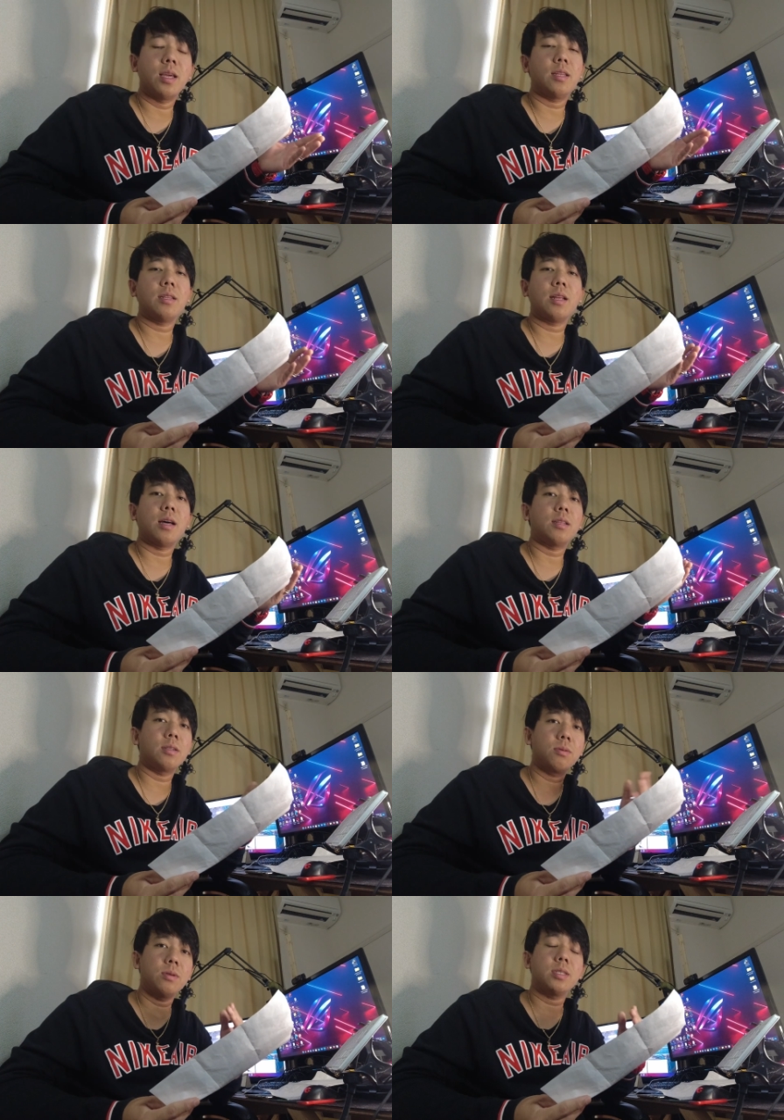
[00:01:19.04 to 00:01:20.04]
then another
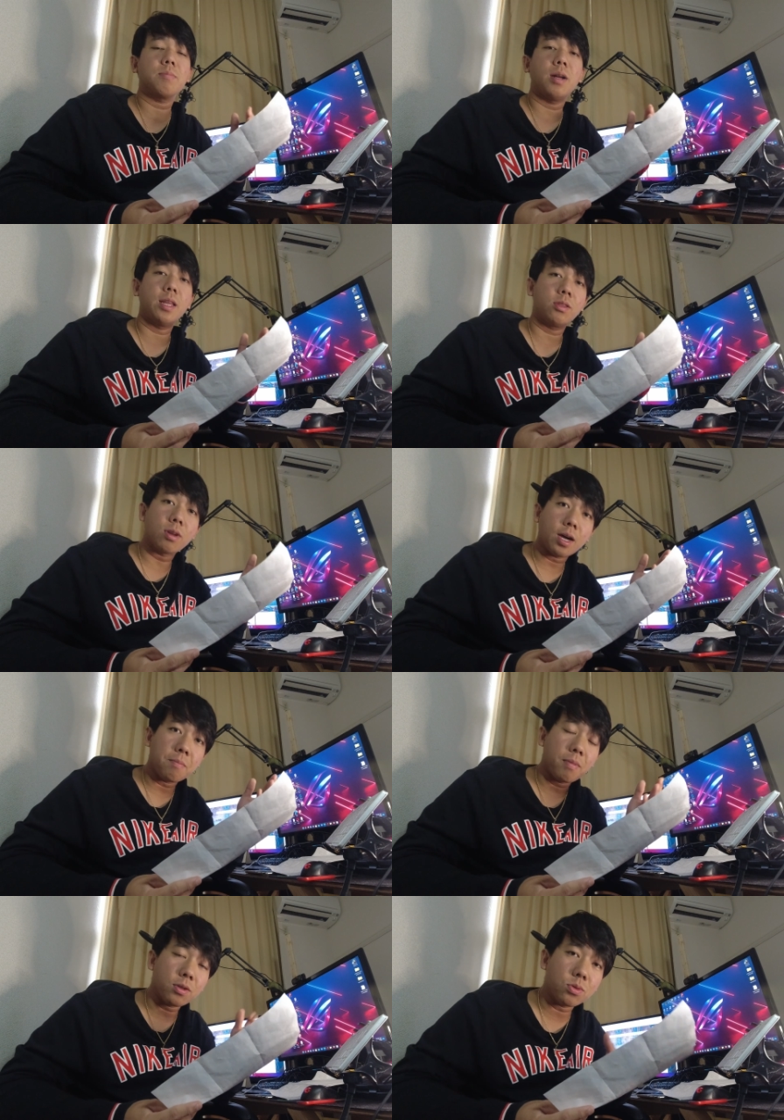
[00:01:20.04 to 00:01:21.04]
2 years. Bali, ito na
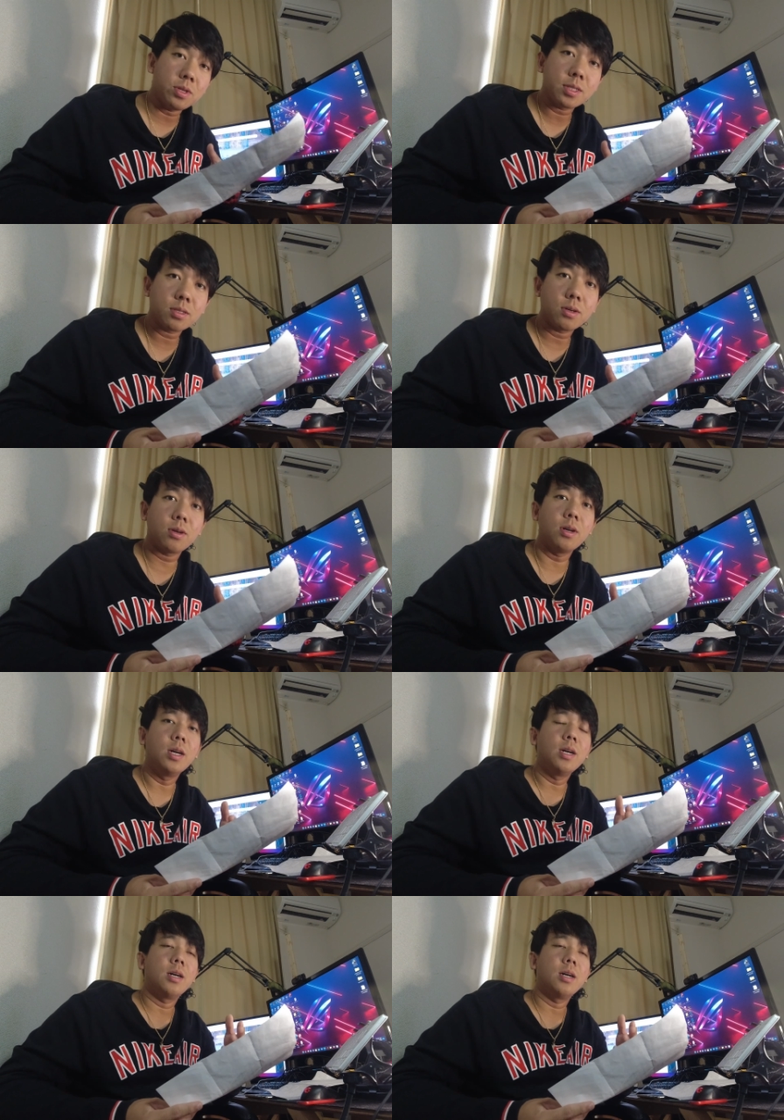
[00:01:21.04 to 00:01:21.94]
yung pang 2 years ko.